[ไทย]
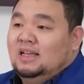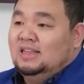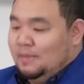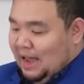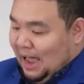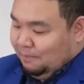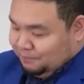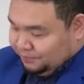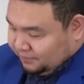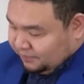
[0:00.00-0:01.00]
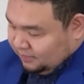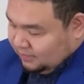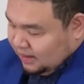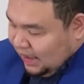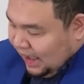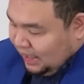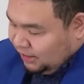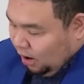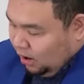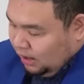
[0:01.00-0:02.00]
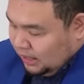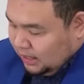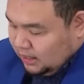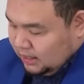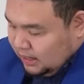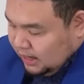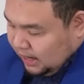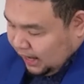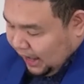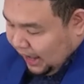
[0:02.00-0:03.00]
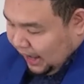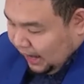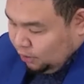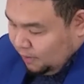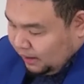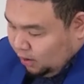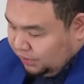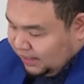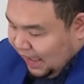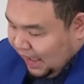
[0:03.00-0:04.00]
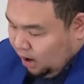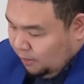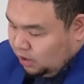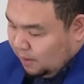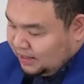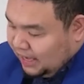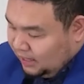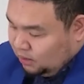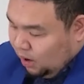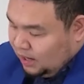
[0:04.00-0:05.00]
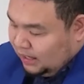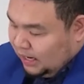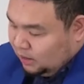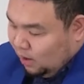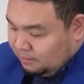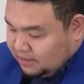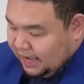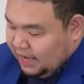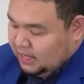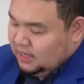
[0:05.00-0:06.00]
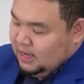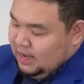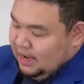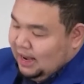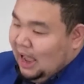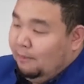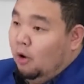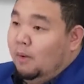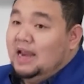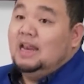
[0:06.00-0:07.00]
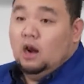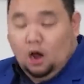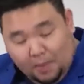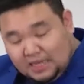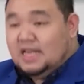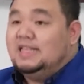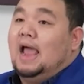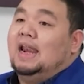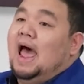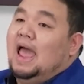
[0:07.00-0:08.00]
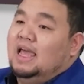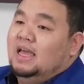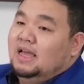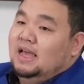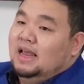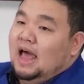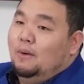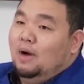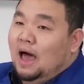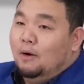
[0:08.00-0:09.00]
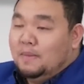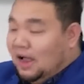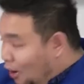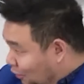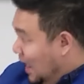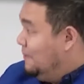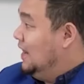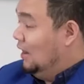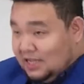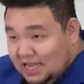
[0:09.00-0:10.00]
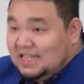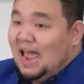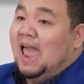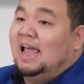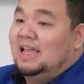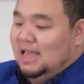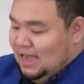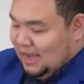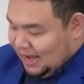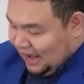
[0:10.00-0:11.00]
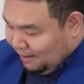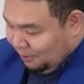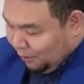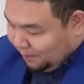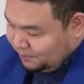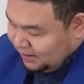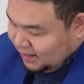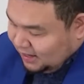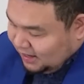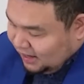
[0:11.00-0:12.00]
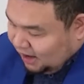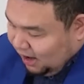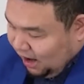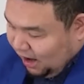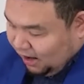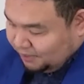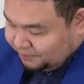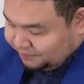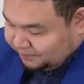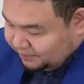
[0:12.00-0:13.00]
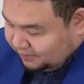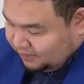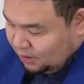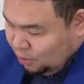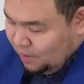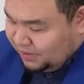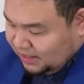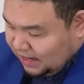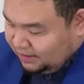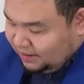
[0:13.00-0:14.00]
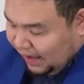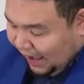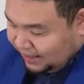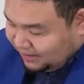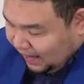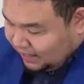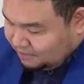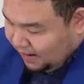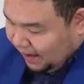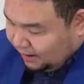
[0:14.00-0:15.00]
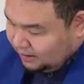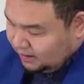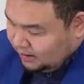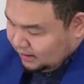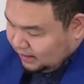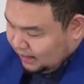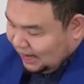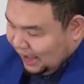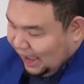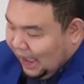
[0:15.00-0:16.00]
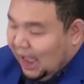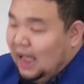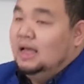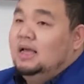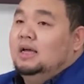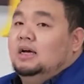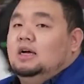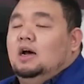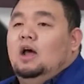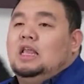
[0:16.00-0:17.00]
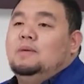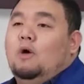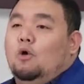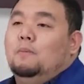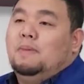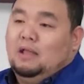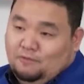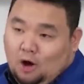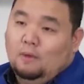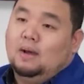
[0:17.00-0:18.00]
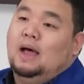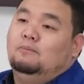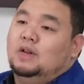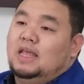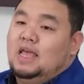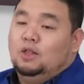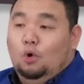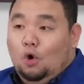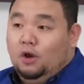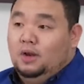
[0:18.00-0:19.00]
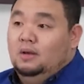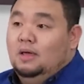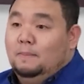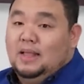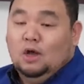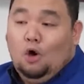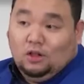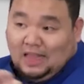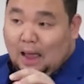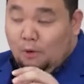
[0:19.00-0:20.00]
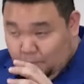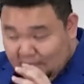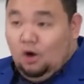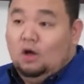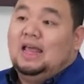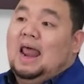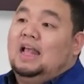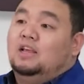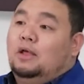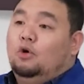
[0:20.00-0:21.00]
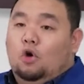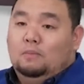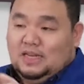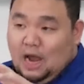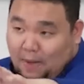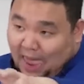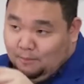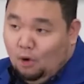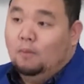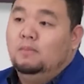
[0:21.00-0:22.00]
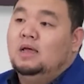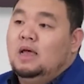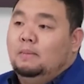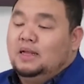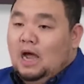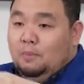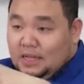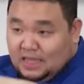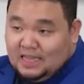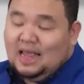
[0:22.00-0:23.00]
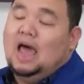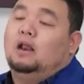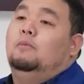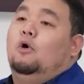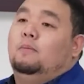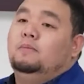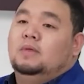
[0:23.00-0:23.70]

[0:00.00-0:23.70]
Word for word: ใช่ไหมครับนะฮะสองคืออร่วมกันโฆษณาข้อมูลเอาเป็นเท็จเกินความจริงนะครับผมอันนี้เดี๋ยวเราก็มาชี้แจงได้นะครับว่าเรามีข้อตรงไหดแล้วก็ชี้แจงครับนะครับผมแล้วก็ร่วมกันเสนอขายสลากกินแบ่ง เกินราคาคือ ก็อย่างที่บอกผมเป็นแพลตฟอร์มครับวันนี้ทุกคนเป็นเจ้าของตลาดผมเป็นเจ้าของตลาดใช่ไหมทุกคนมาเช่าแผงผม มาเช่าพื้นที่ตลาดของผม